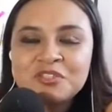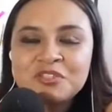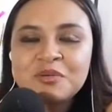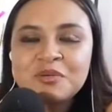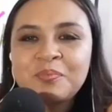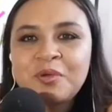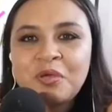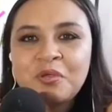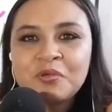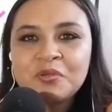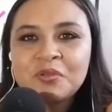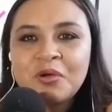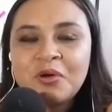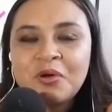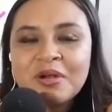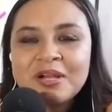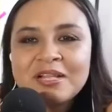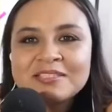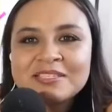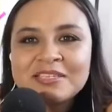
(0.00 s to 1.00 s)
a nuestro
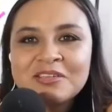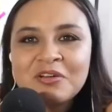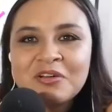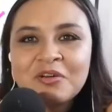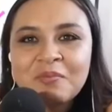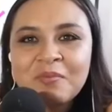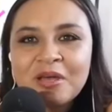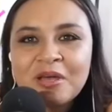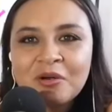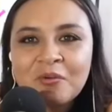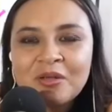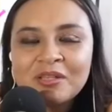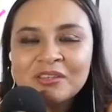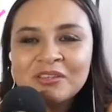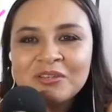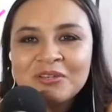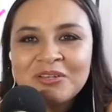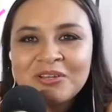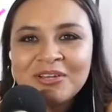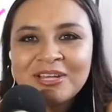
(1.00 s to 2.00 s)
productor, el señor
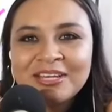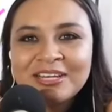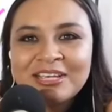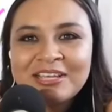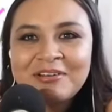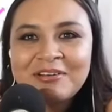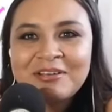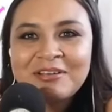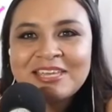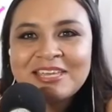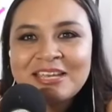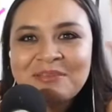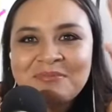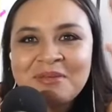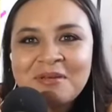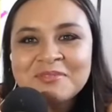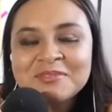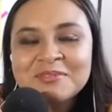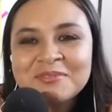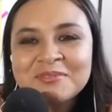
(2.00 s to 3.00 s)
Marco Antonio Guerrero, a
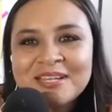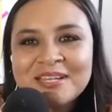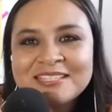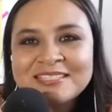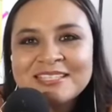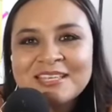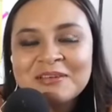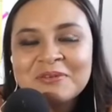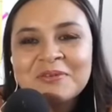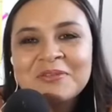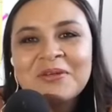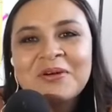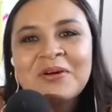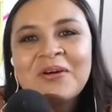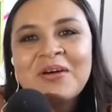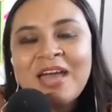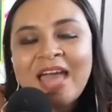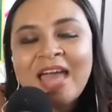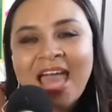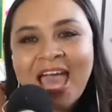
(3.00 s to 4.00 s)
quien le enviamos un gran
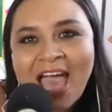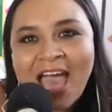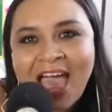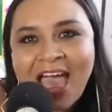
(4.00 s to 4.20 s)
saludo,